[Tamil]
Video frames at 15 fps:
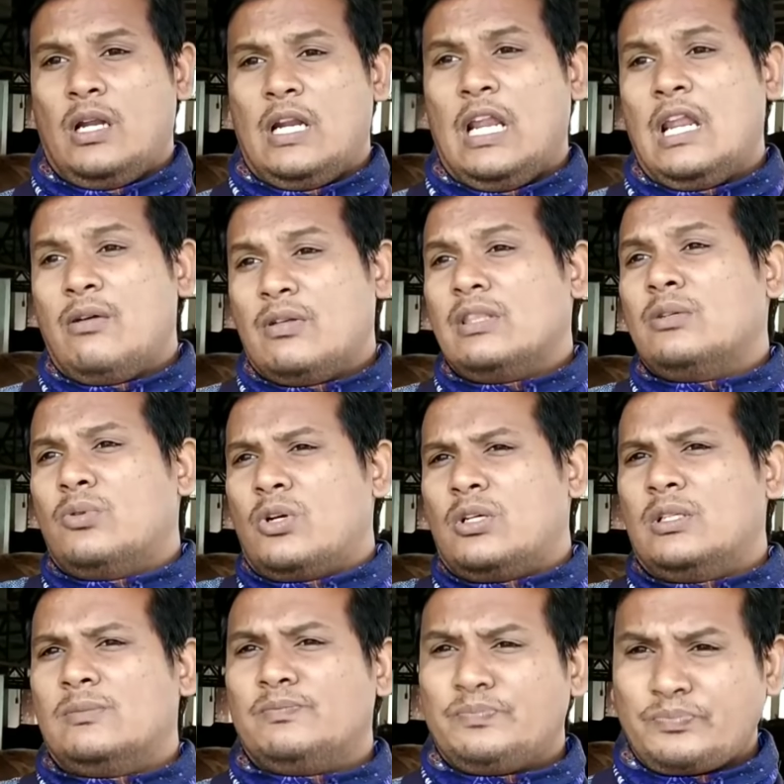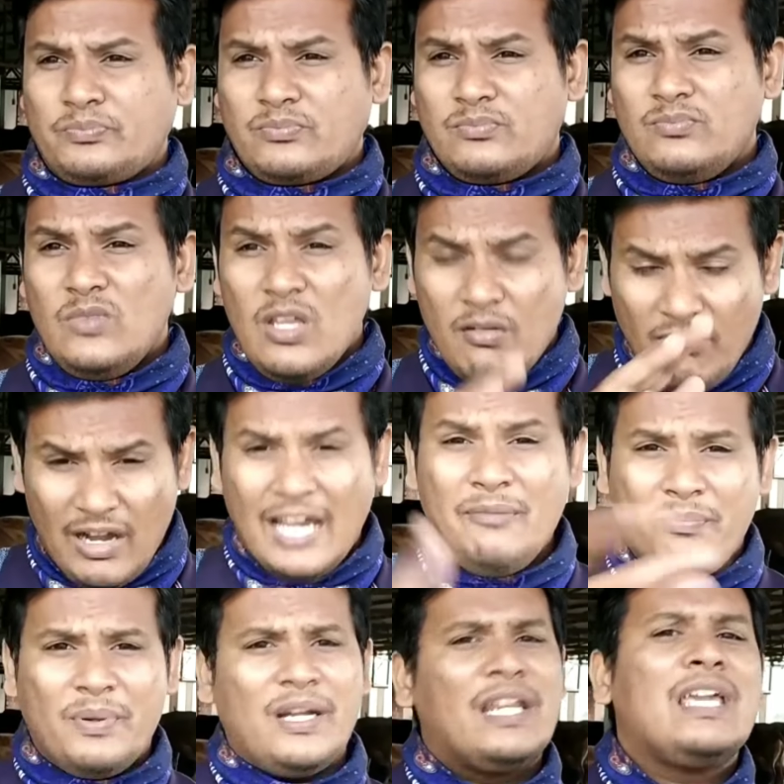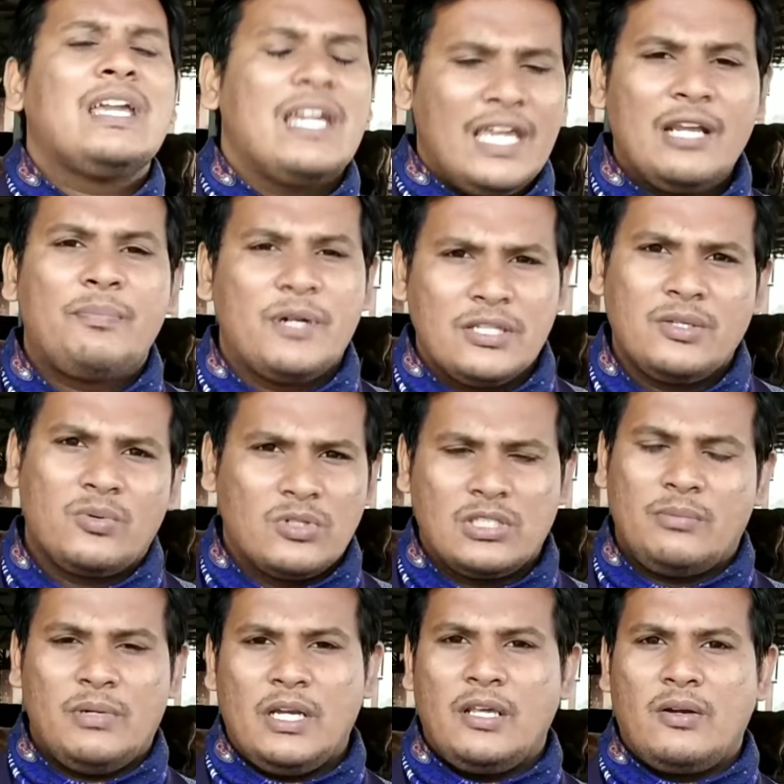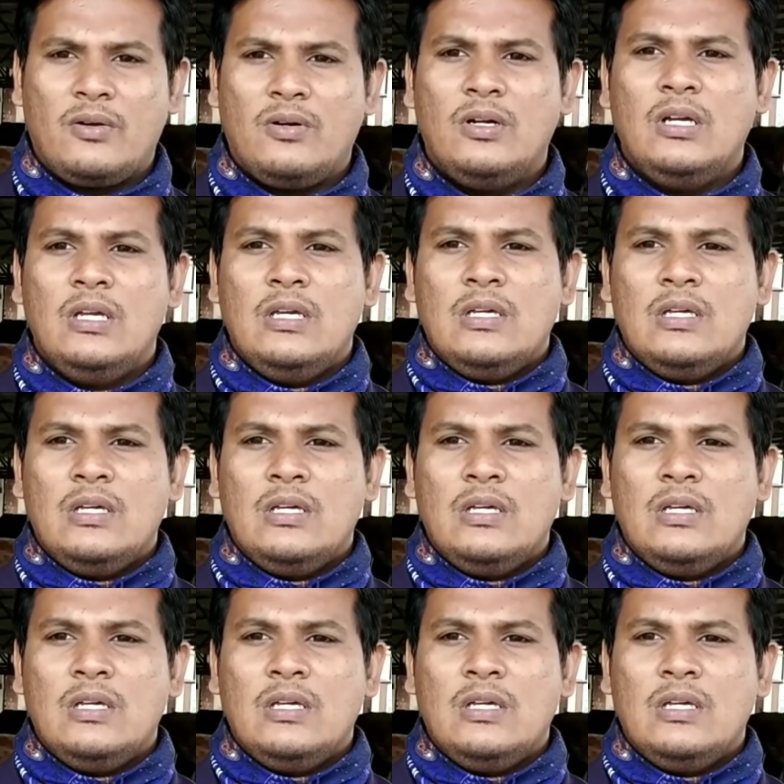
நல்ல வந்து ஒரு வாய்ப்பை நீங்க ஏற்படுத்தி கொடுத்த மாதிரி இருக்கும்